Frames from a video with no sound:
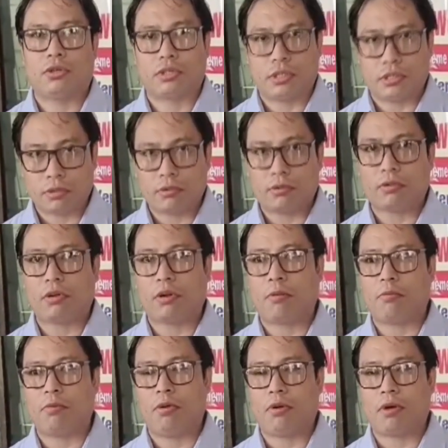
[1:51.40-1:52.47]

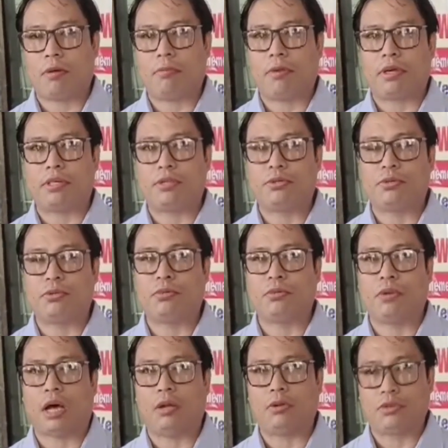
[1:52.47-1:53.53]
সচেতনতামূলক আমরা কিছু
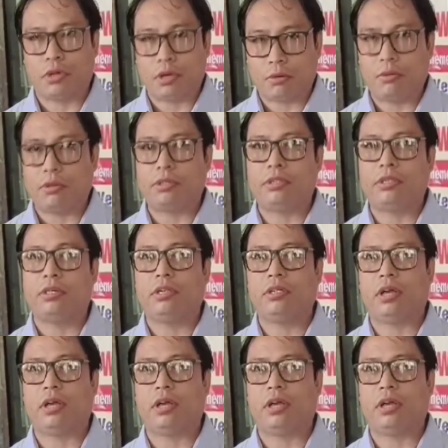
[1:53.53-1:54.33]
আলোচনা করেছি